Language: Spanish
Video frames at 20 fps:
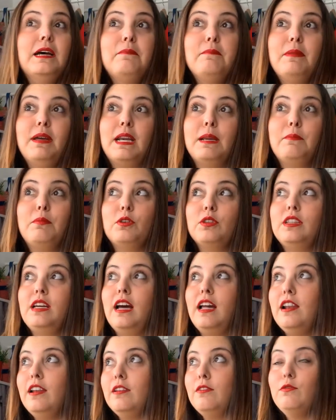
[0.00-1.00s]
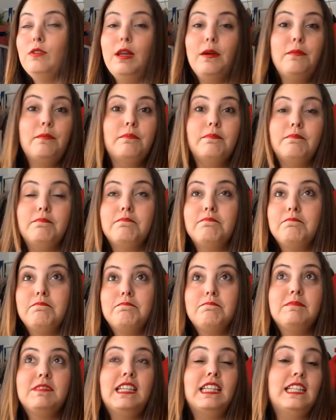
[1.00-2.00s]
me reporta una
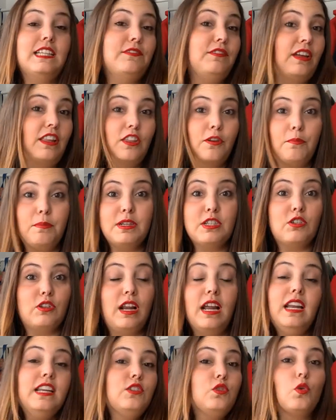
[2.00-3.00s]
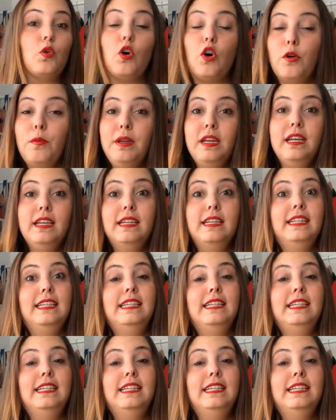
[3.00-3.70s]
satisfacción personal, es un hobby,